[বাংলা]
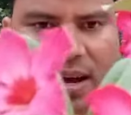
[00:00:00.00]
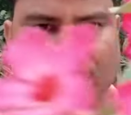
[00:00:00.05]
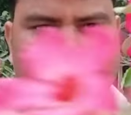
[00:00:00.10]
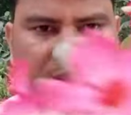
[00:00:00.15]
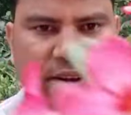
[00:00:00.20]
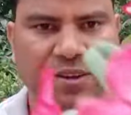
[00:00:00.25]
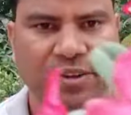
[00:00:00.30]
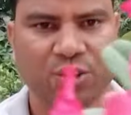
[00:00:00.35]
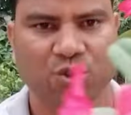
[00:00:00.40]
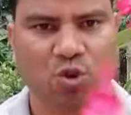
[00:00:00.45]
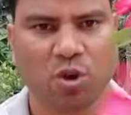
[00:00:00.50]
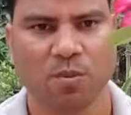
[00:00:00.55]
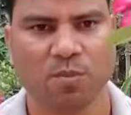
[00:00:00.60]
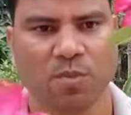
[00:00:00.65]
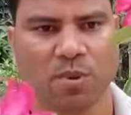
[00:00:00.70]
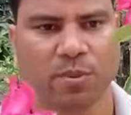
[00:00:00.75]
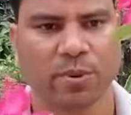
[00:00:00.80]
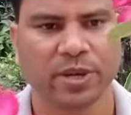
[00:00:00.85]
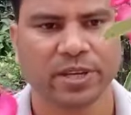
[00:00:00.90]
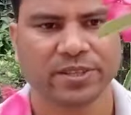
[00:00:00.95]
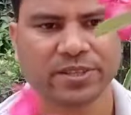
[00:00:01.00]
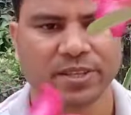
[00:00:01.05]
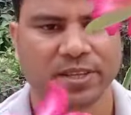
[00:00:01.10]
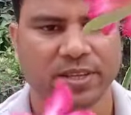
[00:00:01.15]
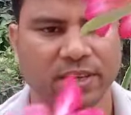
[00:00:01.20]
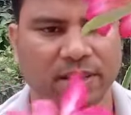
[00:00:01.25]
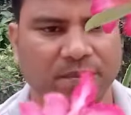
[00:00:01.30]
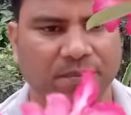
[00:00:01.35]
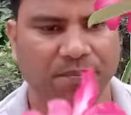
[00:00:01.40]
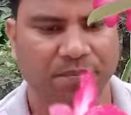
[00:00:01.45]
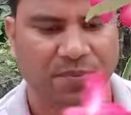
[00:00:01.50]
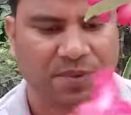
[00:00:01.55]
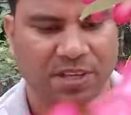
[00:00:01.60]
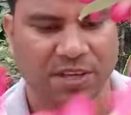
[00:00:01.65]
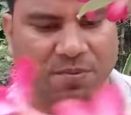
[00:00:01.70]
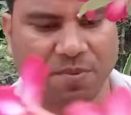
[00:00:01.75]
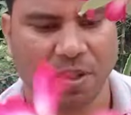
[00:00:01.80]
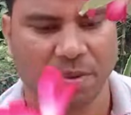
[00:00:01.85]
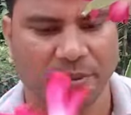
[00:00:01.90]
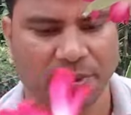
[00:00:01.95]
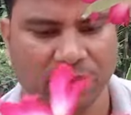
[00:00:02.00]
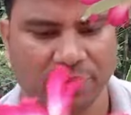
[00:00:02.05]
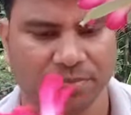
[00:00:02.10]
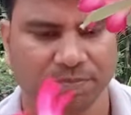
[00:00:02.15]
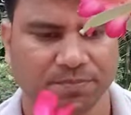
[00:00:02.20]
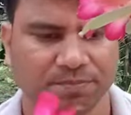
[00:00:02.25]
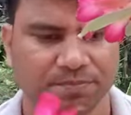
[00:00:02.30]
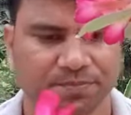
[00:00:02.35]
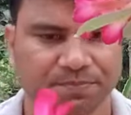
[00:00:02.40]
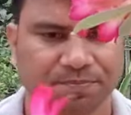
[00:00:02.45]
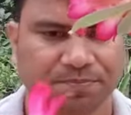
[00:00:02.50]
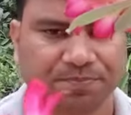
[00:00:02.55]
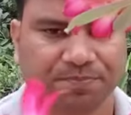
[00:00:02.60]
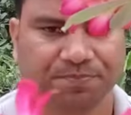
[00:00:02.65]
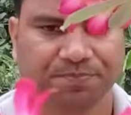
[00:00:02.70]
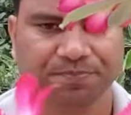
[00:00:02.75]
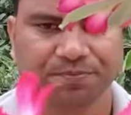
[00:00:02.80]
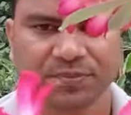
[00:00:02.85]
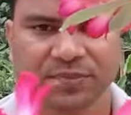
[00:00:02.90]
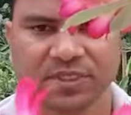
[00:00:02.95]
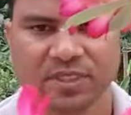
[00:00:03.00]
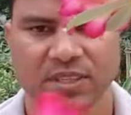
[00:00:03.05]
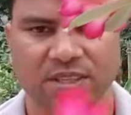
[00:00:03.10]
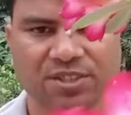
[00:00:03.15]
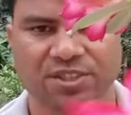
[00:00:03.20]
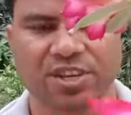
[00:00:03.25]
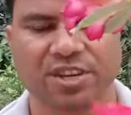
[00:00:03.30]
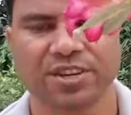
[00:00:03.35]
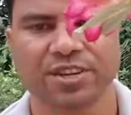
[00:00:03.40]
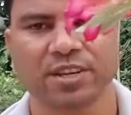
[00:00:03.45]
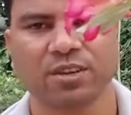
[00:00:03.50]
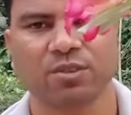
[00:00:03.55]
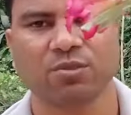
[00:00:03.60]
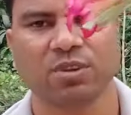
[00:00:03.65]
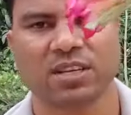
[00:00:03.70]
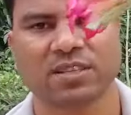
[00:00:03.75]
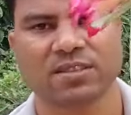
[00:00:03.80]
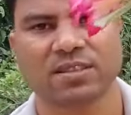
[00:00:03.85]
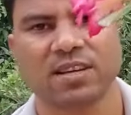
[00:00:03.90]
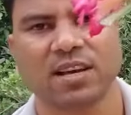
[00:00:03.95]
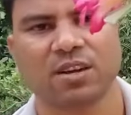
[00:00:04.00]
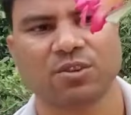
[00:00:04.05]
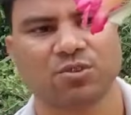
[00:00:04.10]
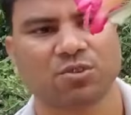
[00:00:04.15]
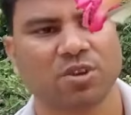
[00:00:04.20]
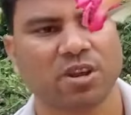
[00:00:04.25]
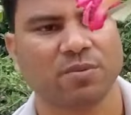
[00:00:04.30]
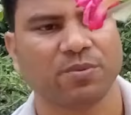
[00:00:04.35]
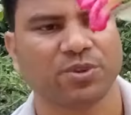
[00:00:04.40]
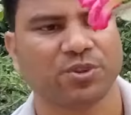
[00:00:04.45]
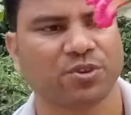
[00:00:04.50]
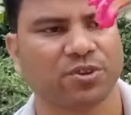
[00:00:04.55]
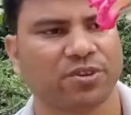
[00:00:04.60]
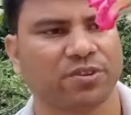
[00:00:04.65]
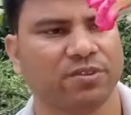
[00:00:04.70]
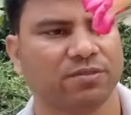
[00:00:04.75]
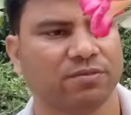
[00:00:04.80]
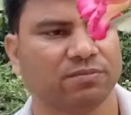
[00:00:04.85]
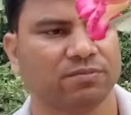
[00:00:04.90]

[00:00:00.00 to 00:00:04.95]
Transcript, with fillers: আর এটি সম্ভব হয়েছে কিভাবে সেটি কিন্তু আজকে আলোচনার বিষয়